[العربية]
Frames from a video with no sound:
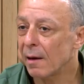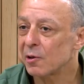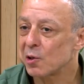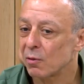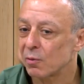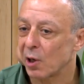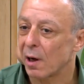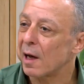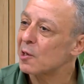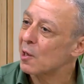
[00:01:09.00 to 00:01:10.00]
بجنوب
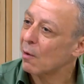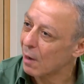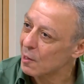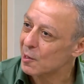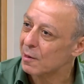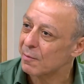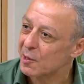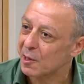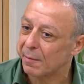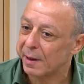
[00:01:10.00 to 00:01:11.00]
شرق اسيا وخاصه
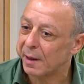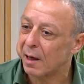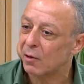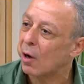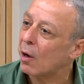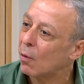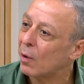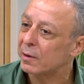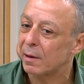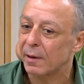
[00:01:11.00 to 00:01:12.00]
بالسبعينات او
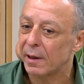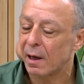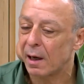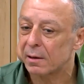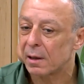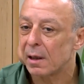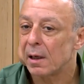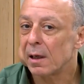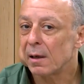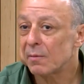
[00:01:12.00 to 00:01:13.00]
اوائل الثمانينات
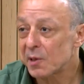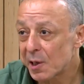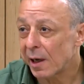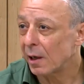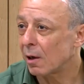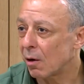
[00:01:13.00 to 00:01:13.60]
مش زي انه